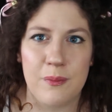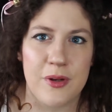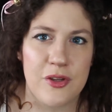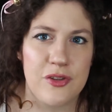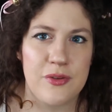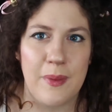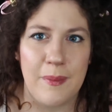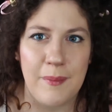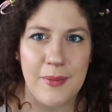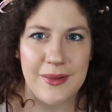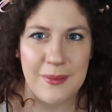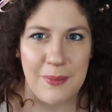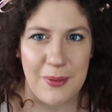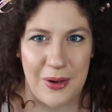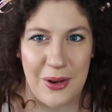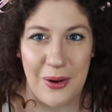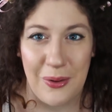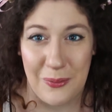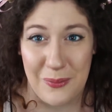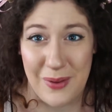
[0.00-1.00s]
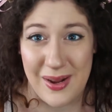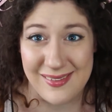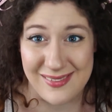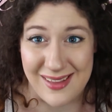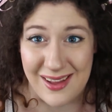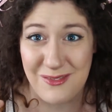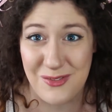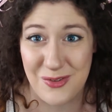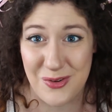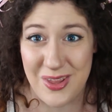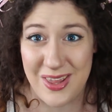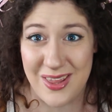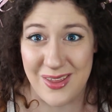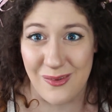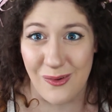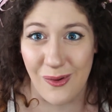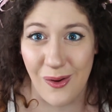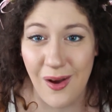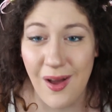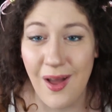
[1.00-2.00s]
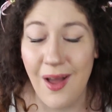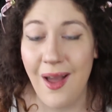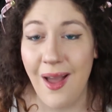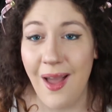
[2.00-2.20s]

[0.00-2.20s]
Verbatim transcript: principalmente perché lo guardavo io